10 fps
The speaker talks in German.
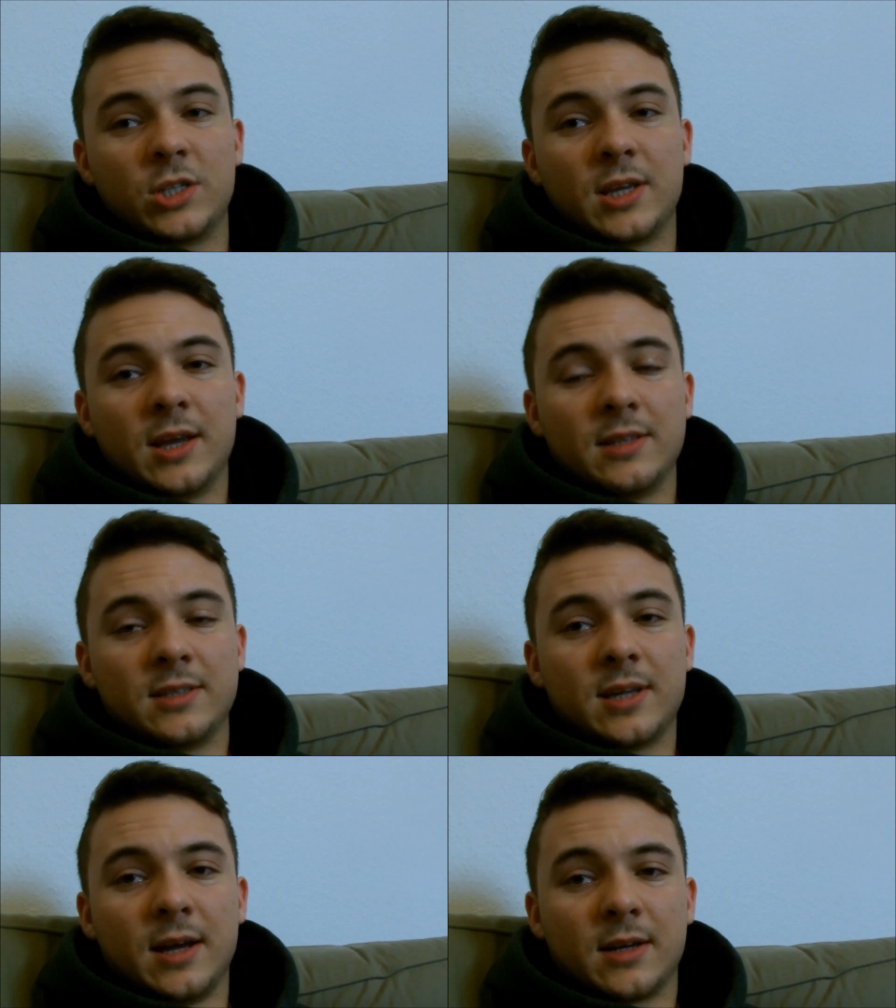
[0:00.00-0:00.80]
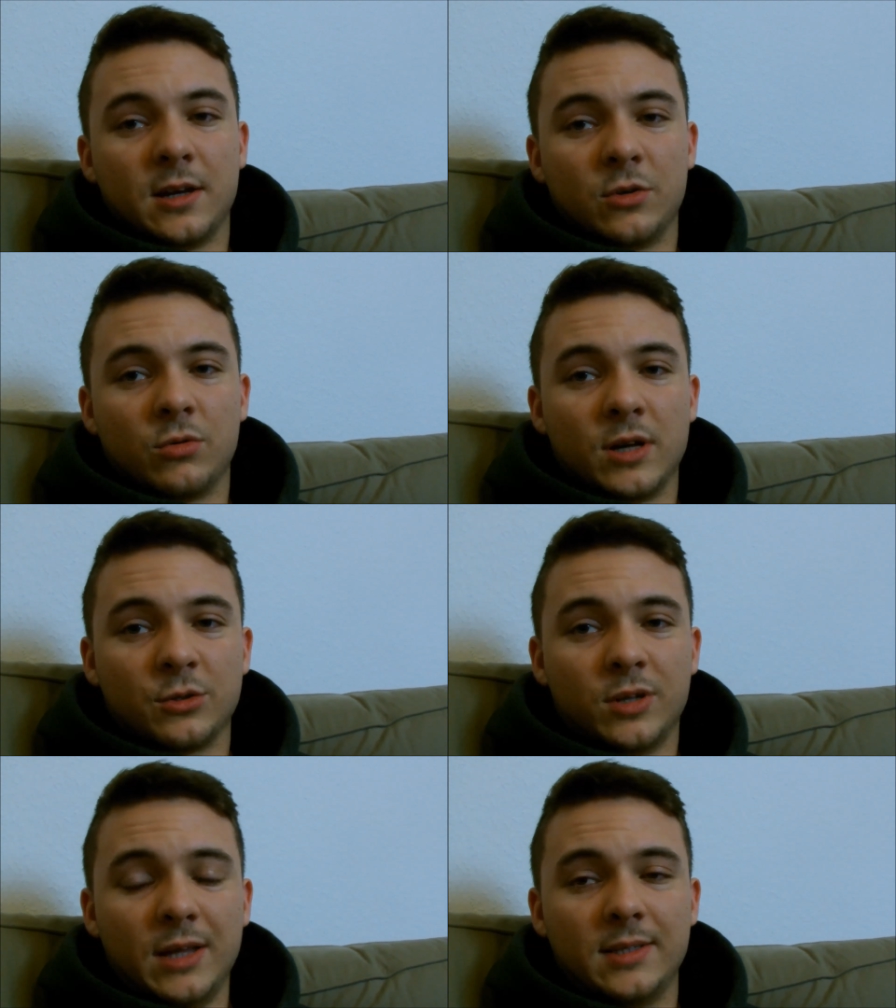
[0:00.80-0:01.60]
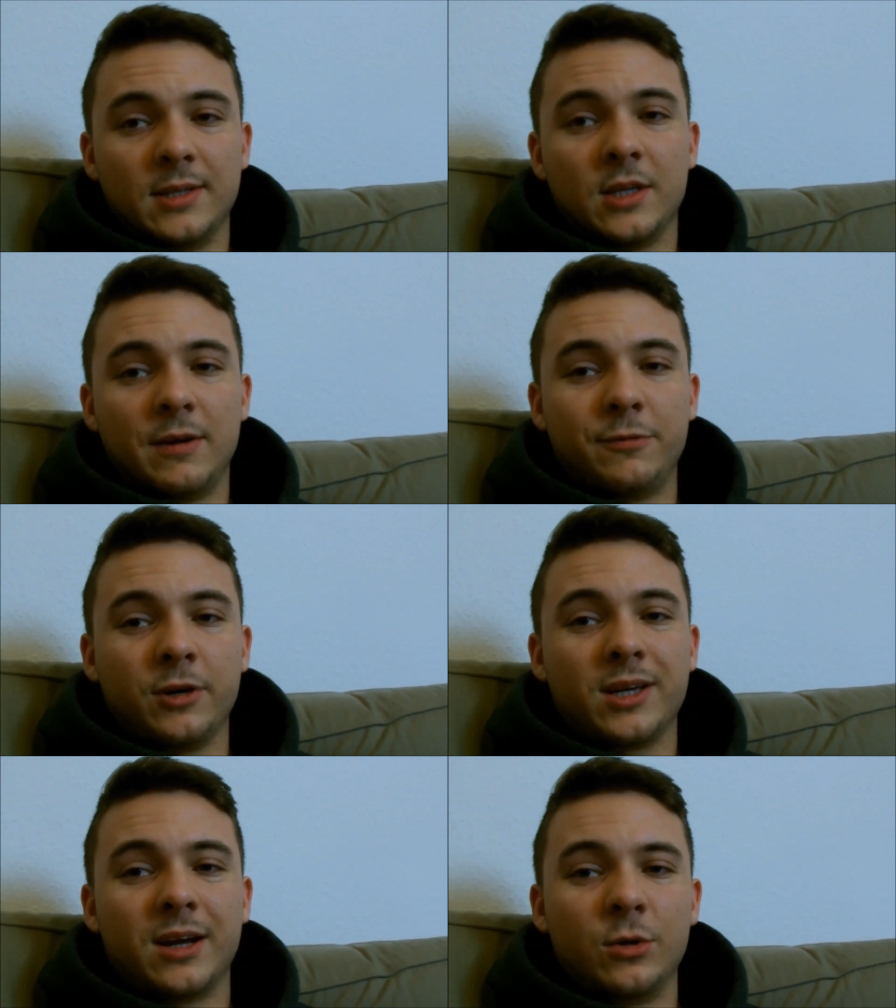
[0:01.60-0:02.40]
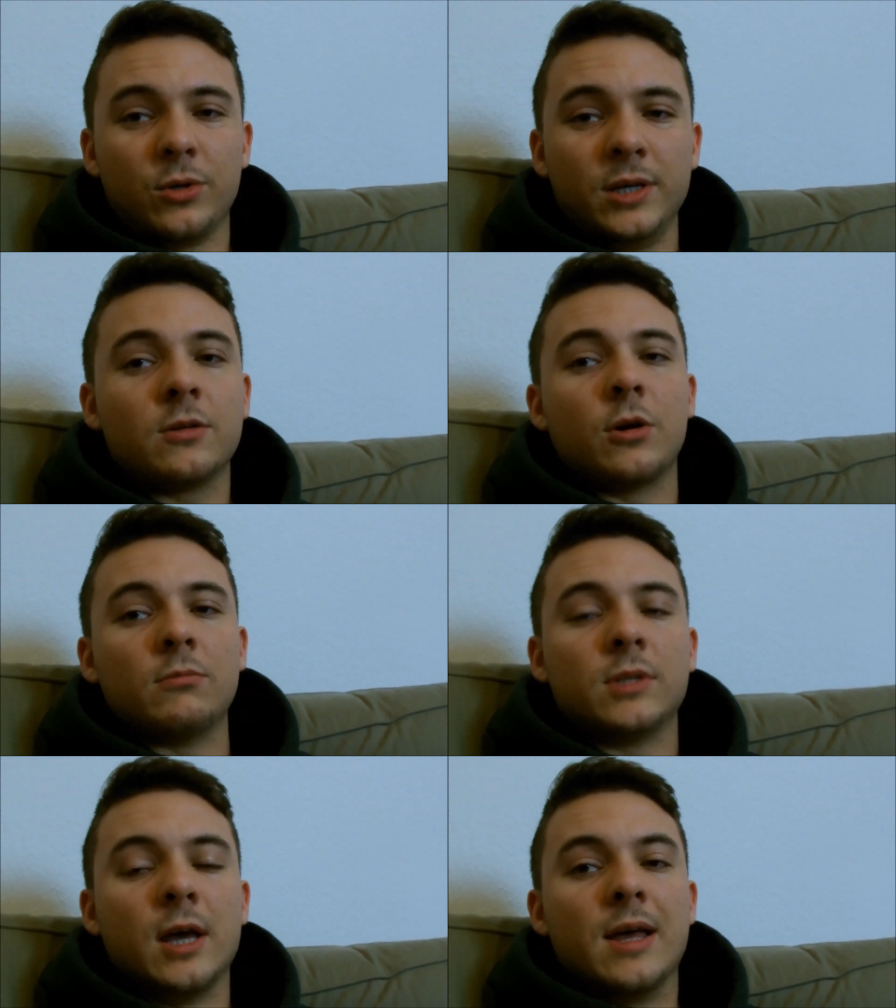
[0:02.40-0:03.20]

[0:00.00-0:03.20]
den ganzen Tag keinen Hunger, sodass ihr nicht auf eure Kalorien kommt.